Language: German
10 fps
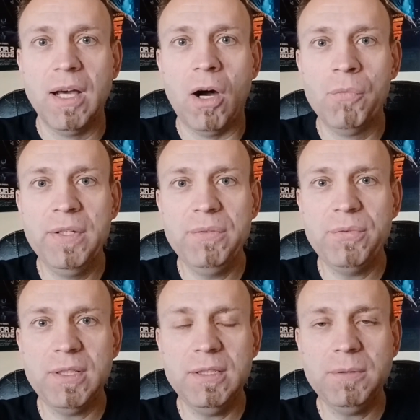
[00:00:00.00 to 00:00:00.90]
Auf jeden
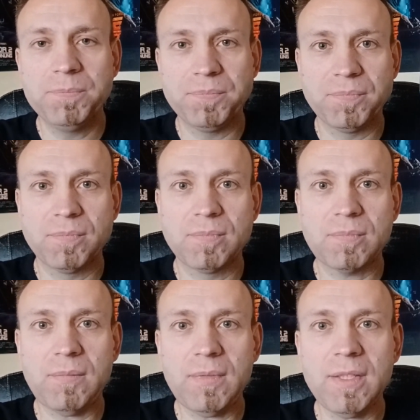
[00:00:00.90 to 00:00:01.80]
Fall
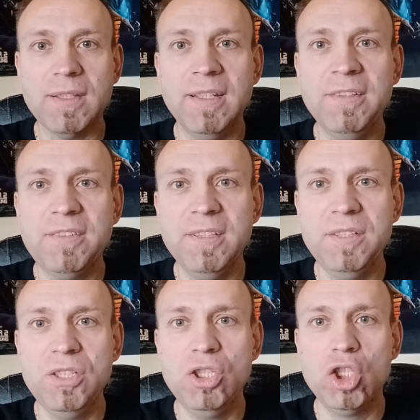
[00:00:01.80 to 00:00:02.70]
ist denn
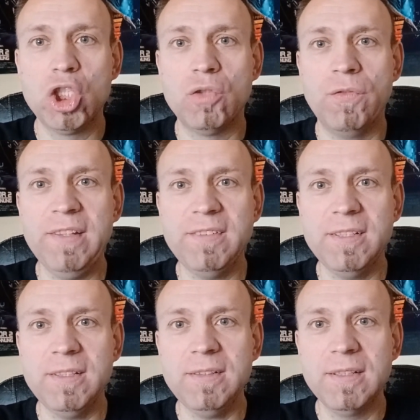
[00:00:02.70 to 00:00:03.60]
die
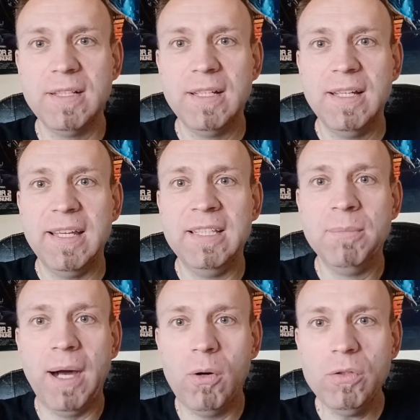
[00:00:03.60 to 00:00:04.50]
Schwester in
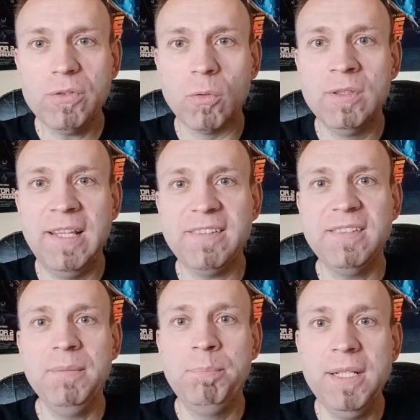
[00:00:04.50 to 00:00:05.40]
dem Haus und lässt
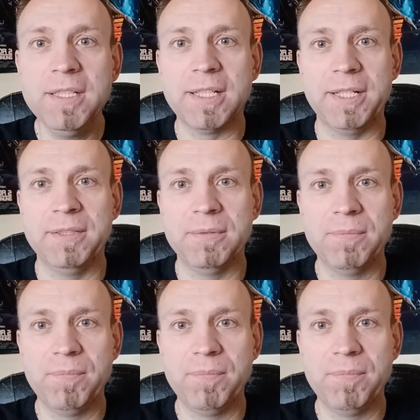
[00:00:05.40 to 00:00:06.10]
denn Billy rein.